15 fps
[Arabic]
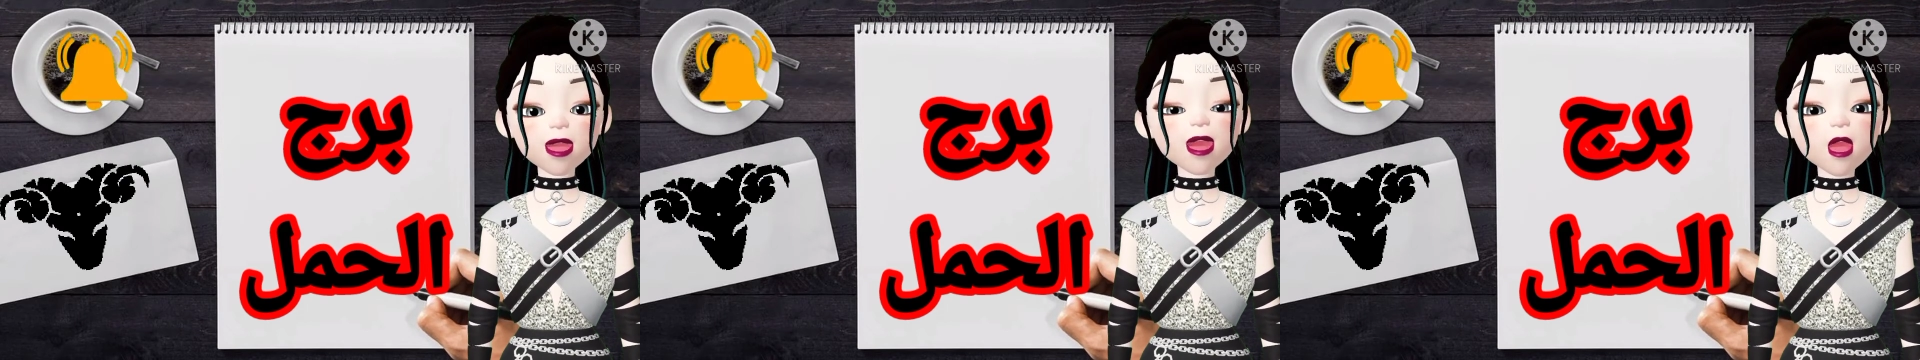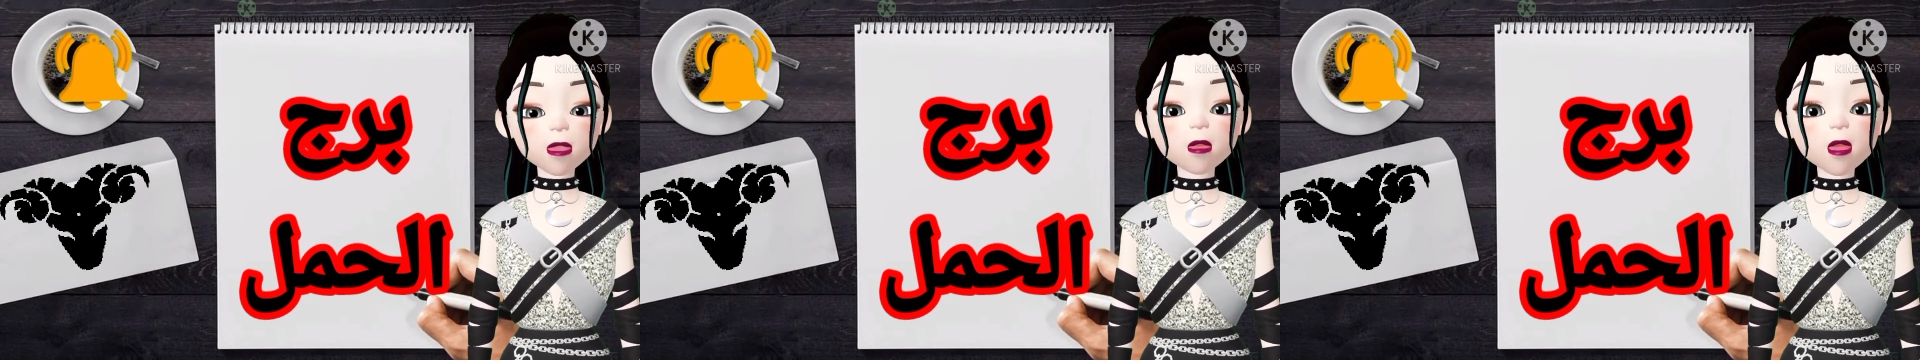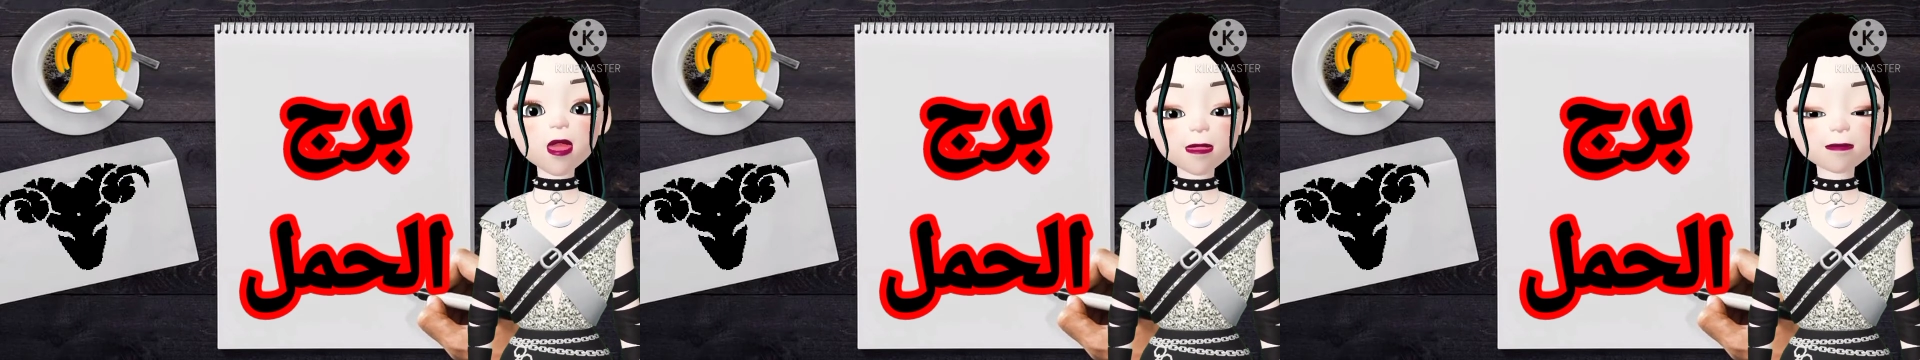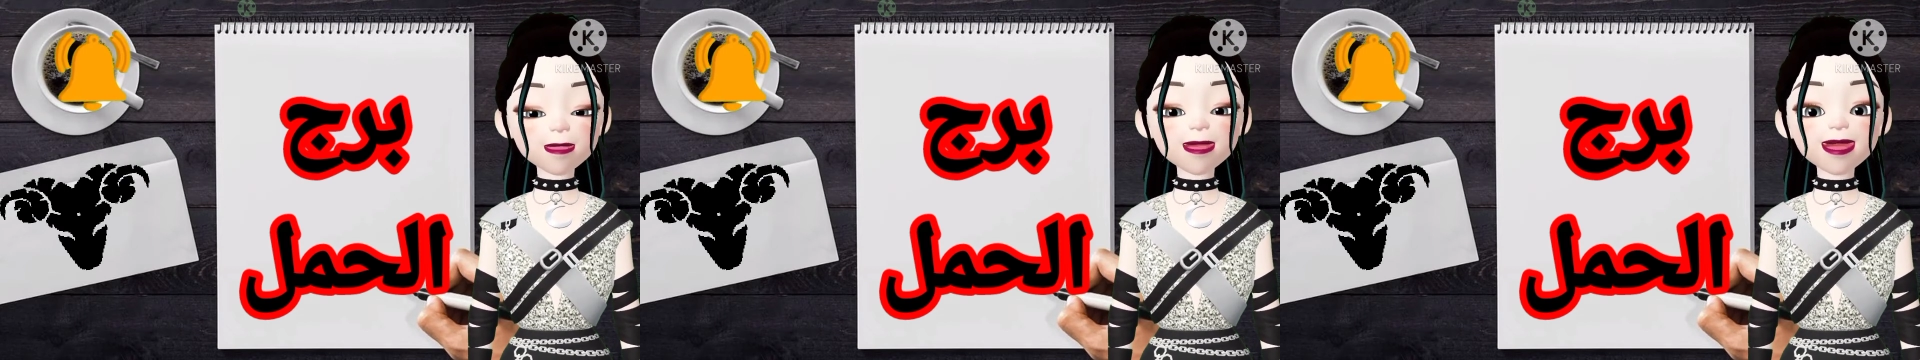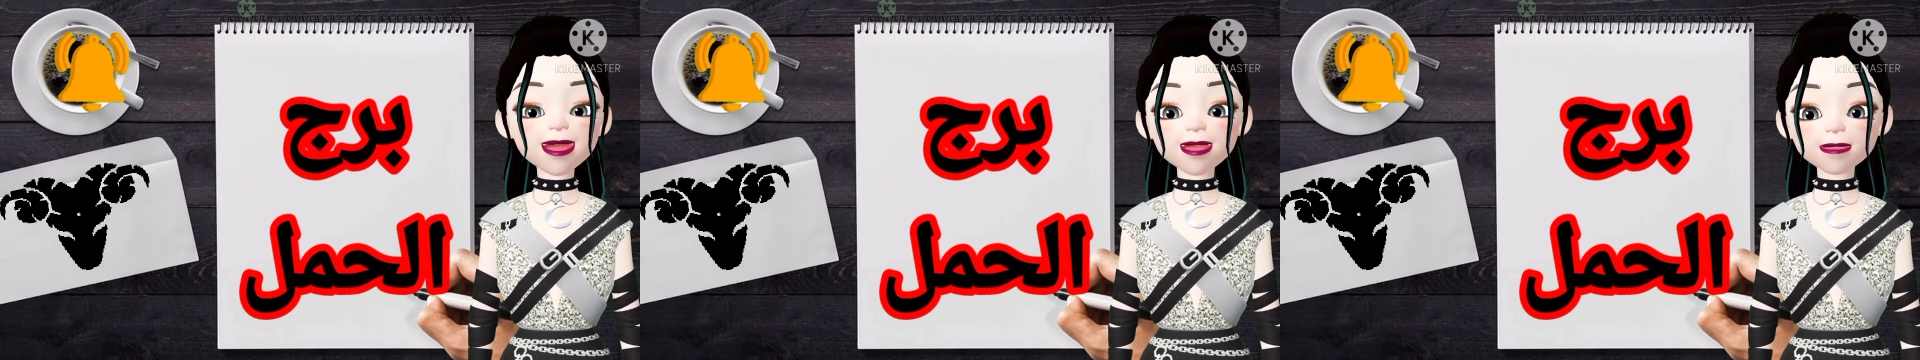أو
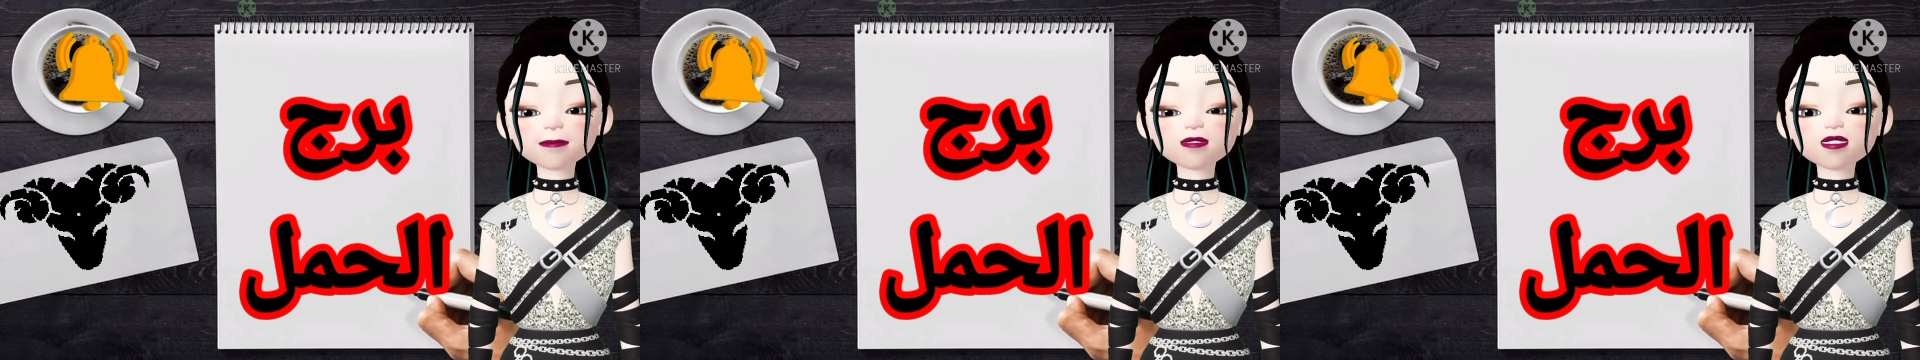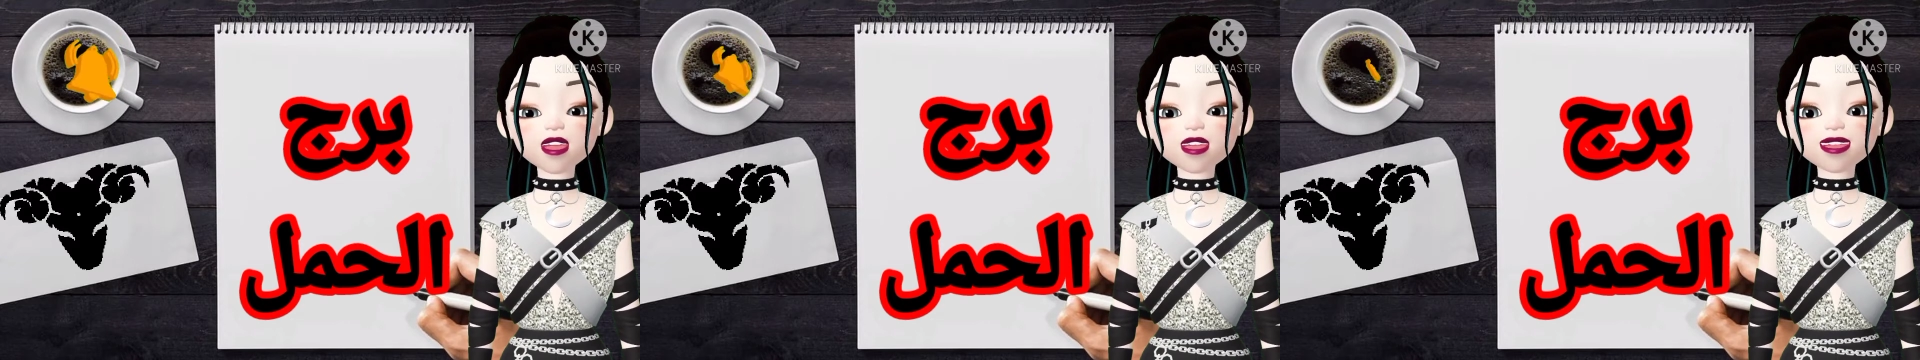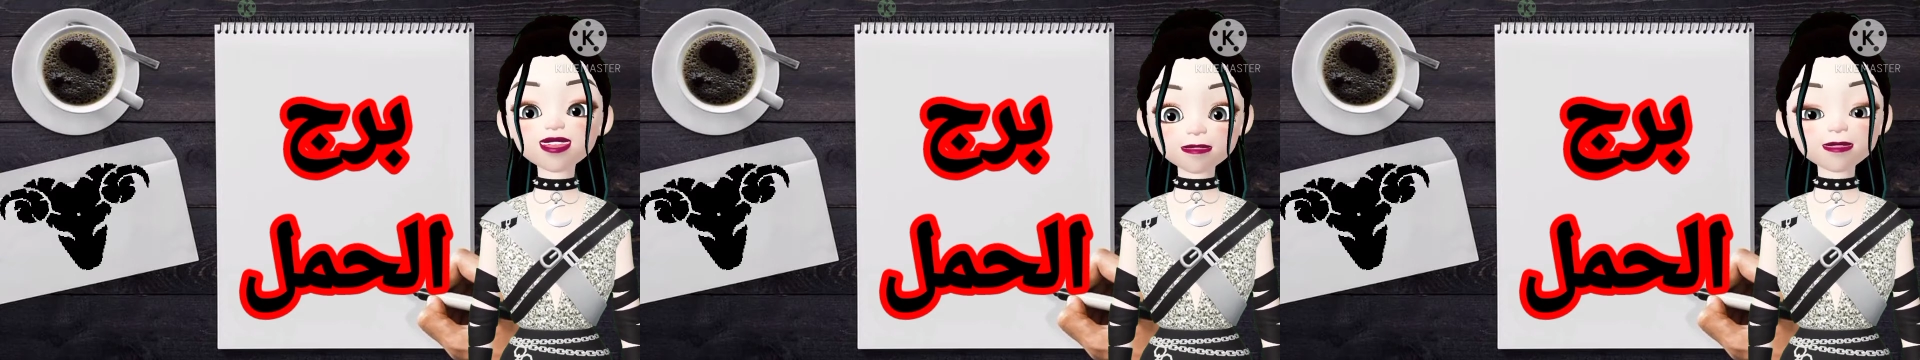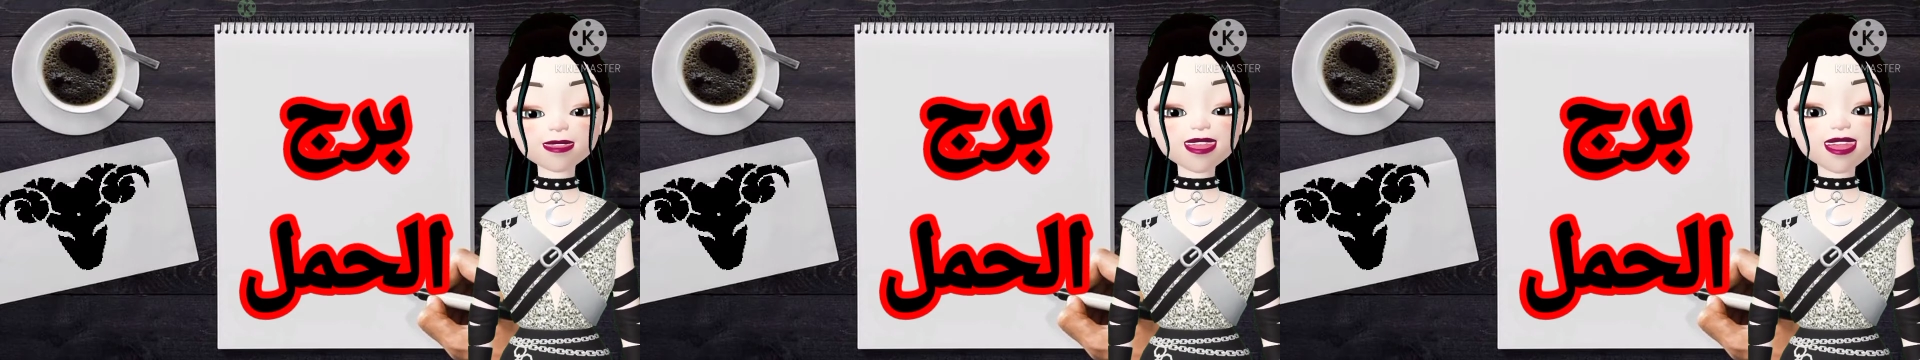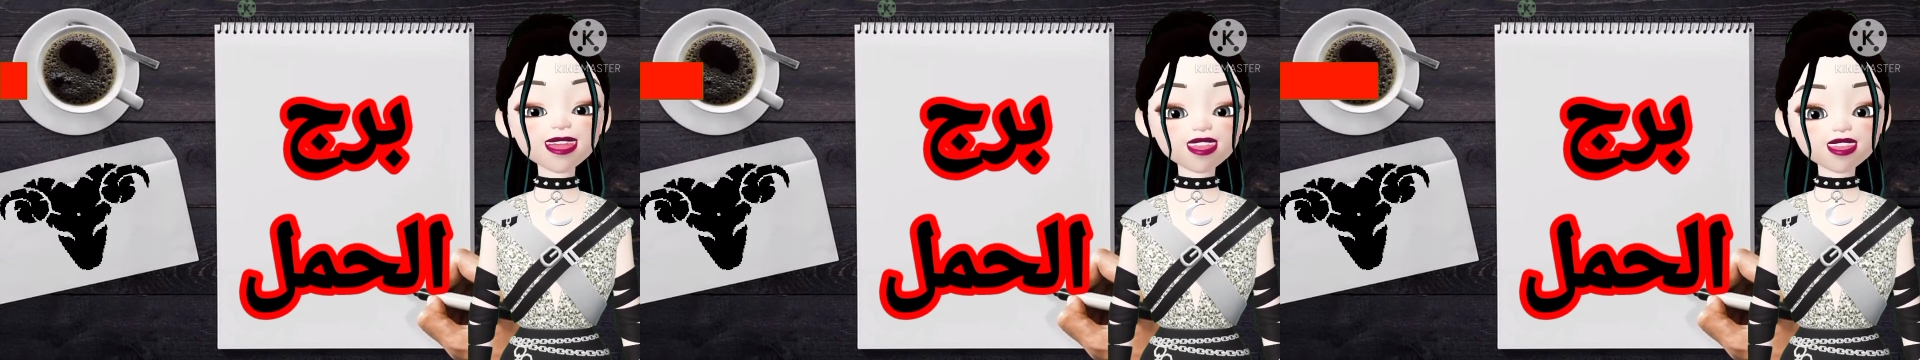أعمالك بشكل من
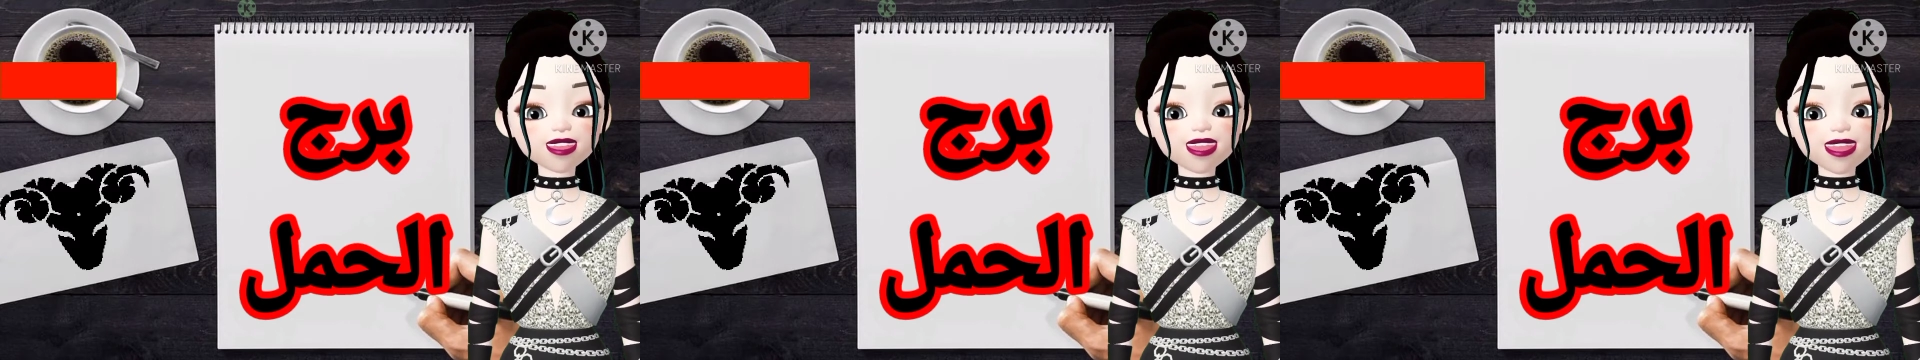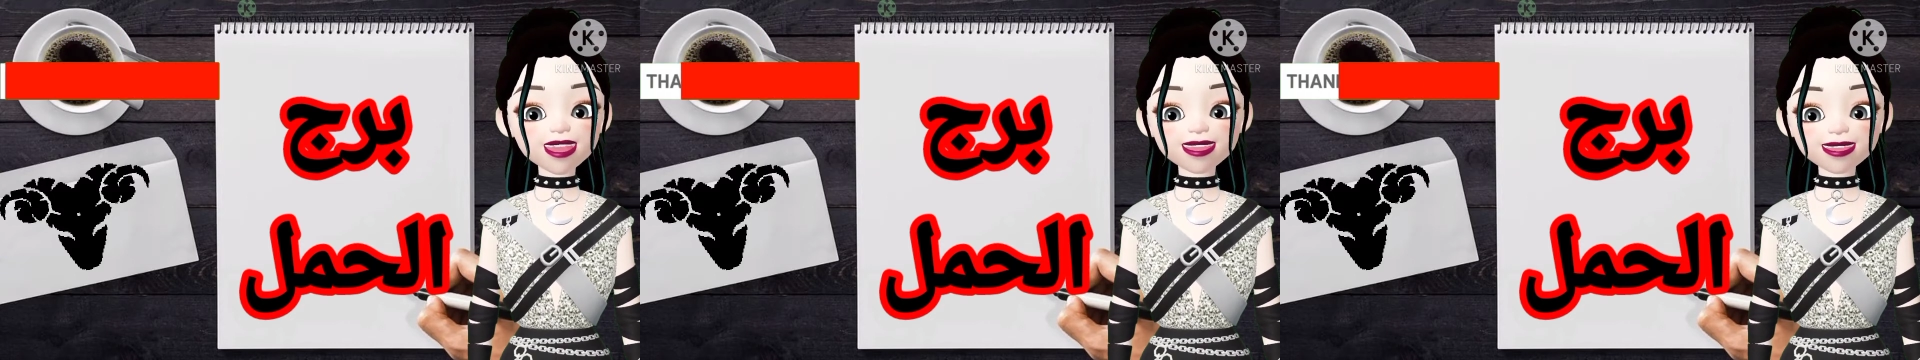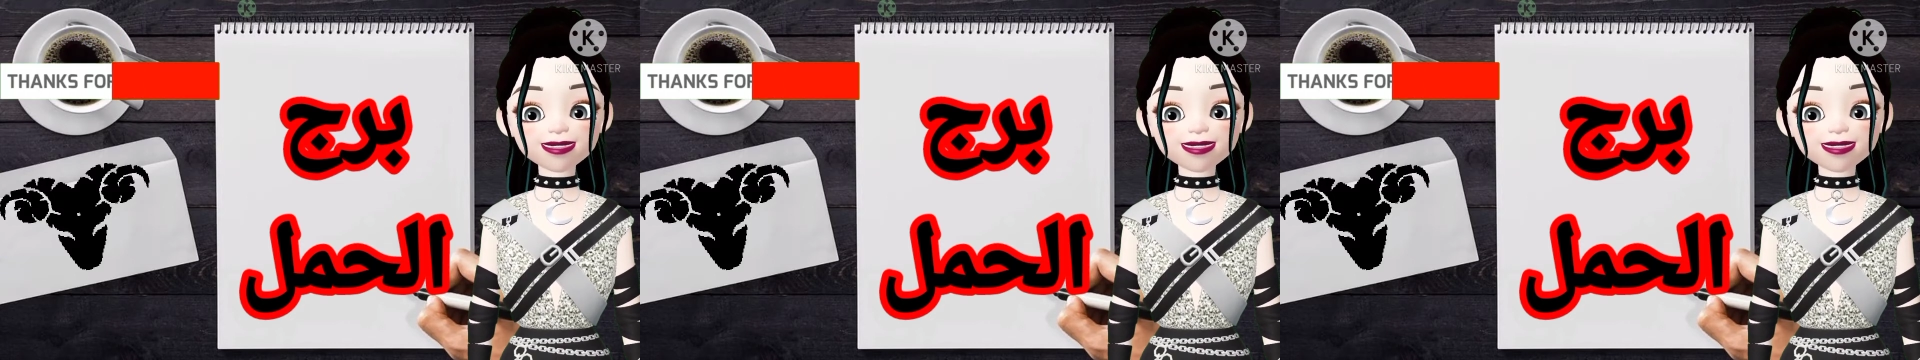الأشكال